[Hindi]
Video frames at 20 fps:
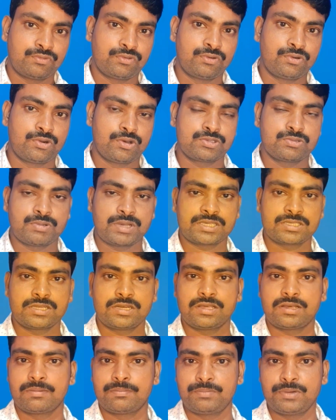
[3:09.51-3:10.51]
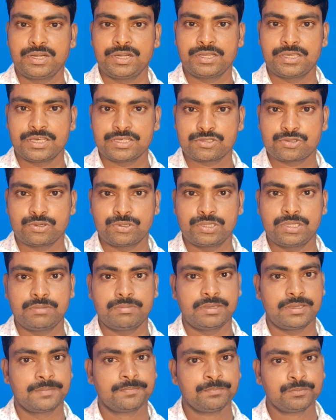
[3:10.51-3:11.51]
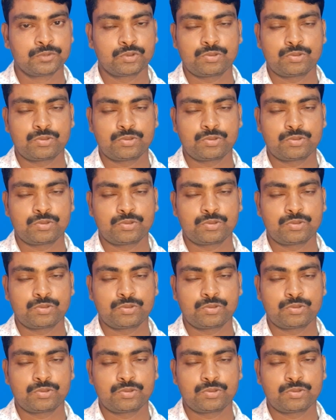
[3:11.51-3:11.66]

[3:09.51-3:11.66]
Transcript: फुल डोज वैक्सीन कंप्लीट किए हैं सऊदी में